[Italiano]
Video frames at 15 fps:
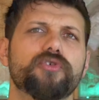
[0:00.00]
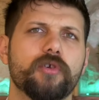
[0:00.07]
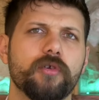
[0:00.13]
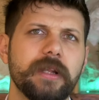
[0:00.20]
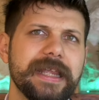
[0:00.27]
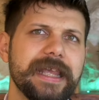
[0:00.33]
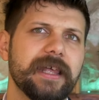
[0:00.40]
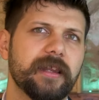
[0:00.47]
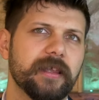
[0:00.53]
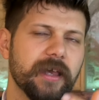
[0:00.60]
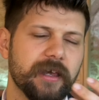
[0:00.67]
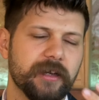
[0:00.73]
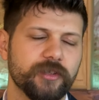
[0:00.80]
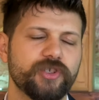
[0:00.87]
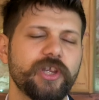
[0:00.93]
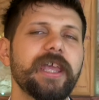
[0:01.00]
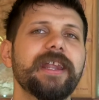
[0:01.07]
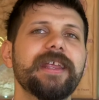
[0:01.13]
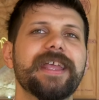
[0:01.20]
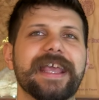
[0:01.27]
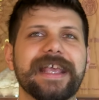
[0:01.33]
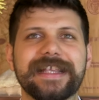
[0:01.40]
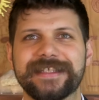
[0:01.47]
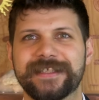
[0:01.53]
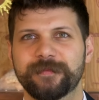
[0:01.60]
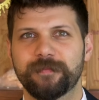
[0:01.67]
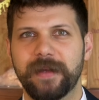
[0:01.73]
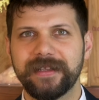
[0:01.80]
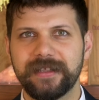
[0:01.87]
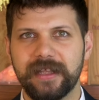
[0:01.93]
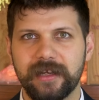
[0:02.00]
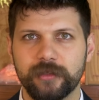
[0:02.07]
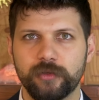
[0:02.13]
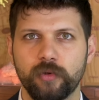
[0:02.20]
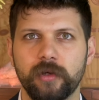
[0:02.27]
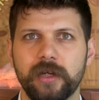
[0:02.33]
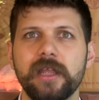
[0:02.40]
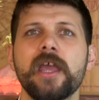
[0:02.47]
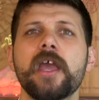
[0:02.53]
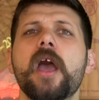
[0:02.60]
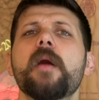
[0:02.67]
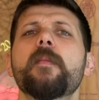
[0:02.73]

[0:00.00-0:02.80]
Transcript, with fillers: giocolieri, arcieri e sbandieratori